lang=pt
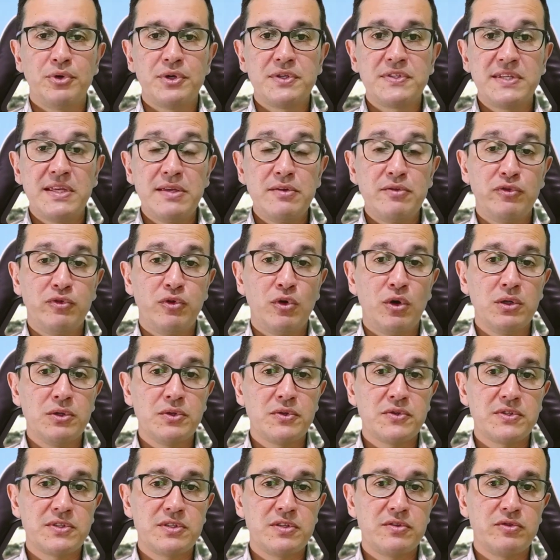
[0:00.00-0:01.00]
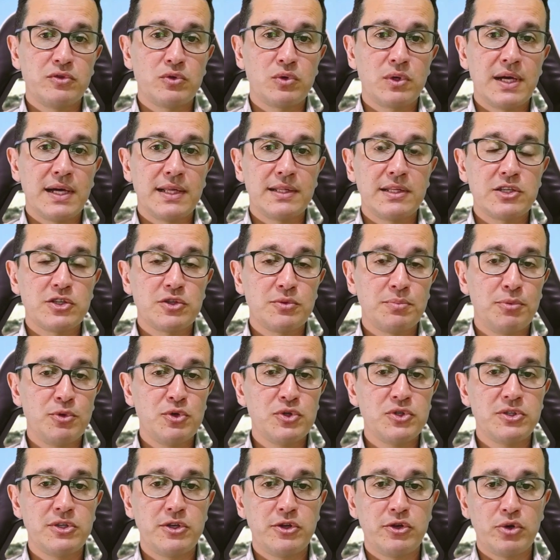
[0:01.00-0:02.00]
pois em fotos divulgadas
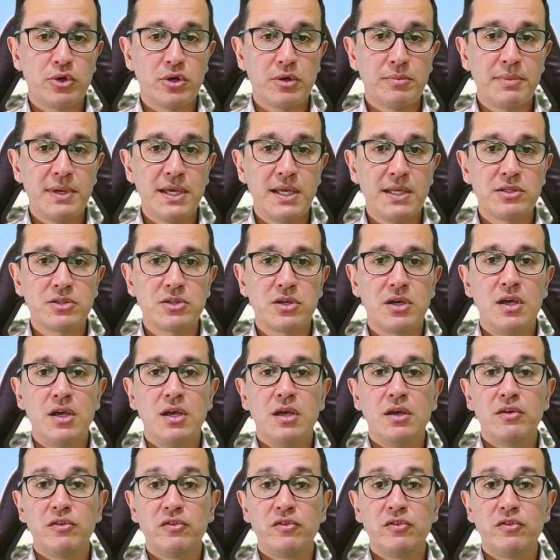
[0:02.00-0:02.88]
posteriormente,